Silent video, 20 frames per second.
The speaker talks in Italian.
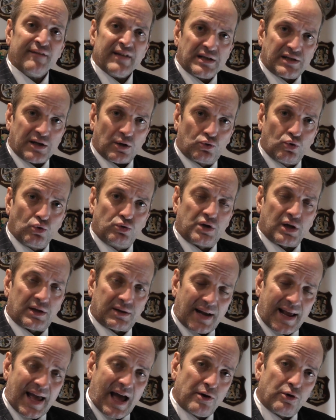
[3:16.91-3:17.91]
se tutte e
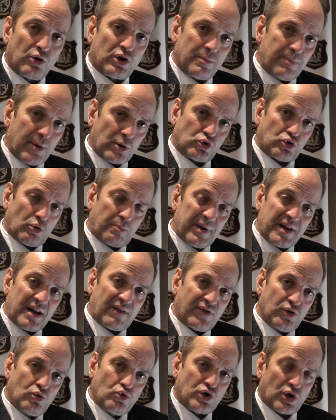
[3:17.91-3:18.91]
tre hanno riposto
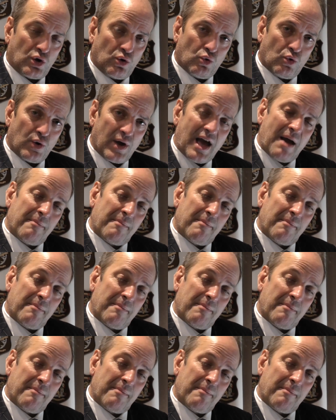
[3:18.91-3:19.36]
piena fiducia in lui